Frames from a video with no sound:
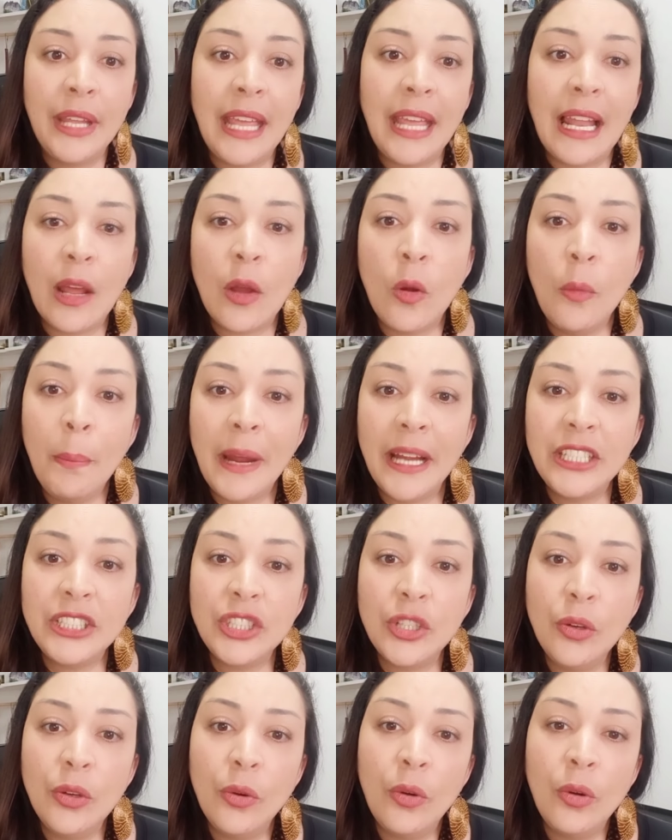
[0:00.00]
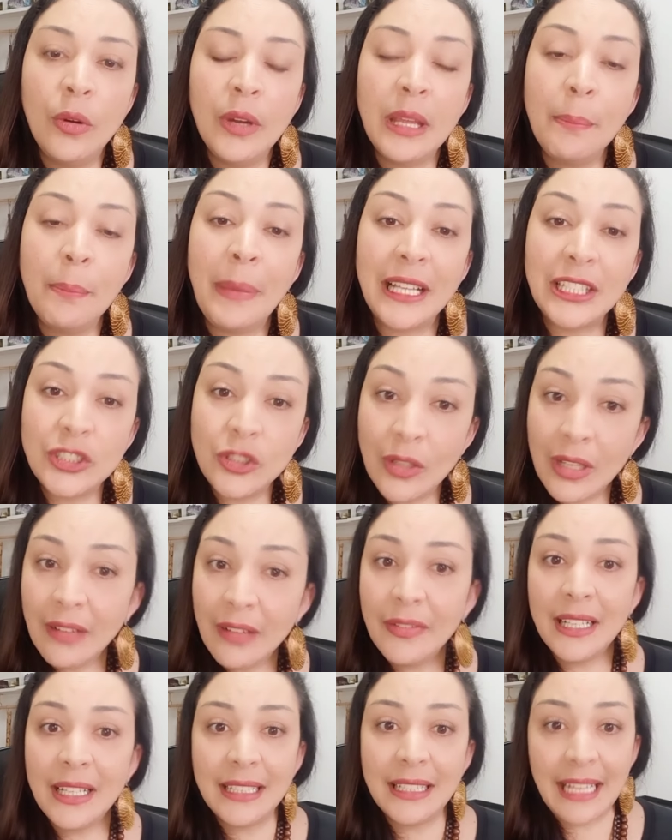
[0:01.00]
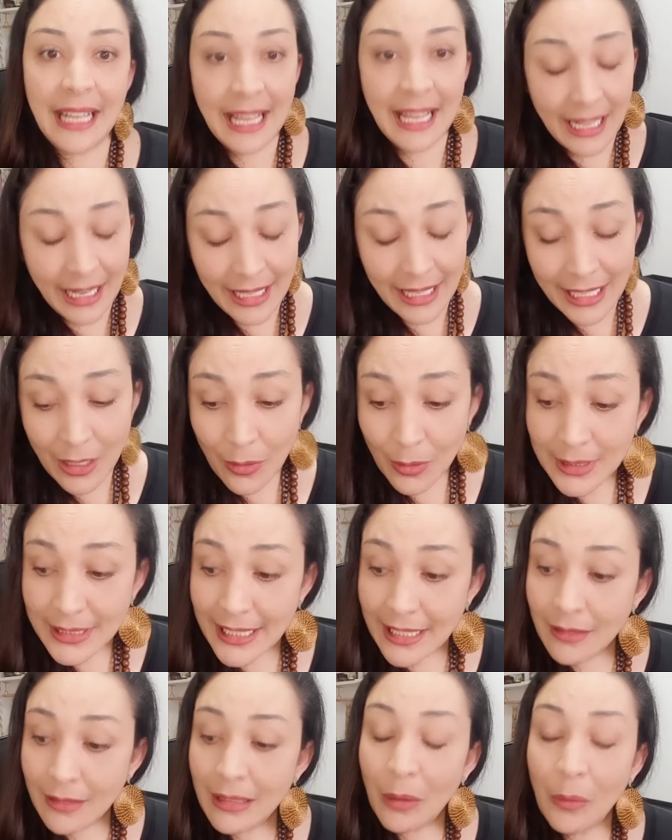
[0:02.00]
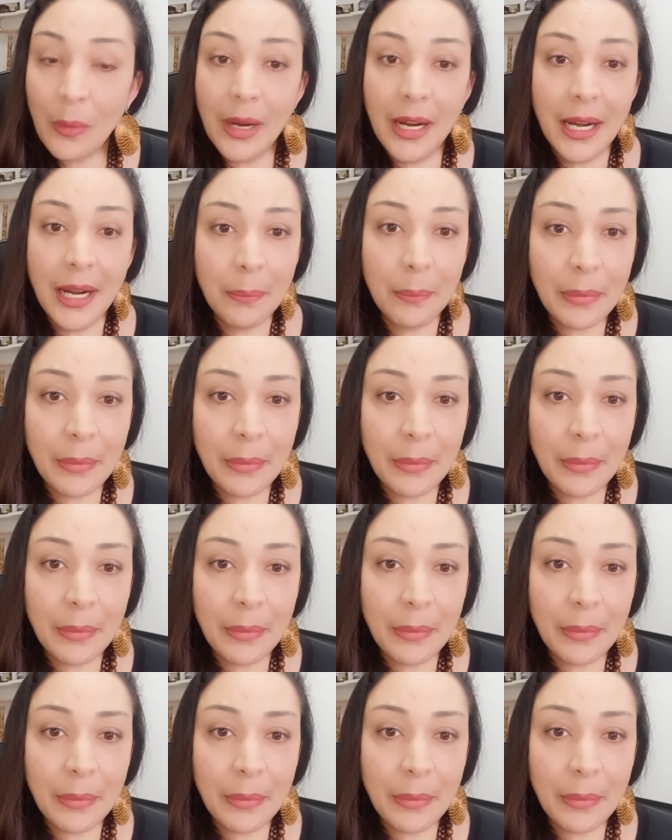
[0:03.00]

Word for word: ela compartilhou o que passou na vida dela e que conseguiu dar um up.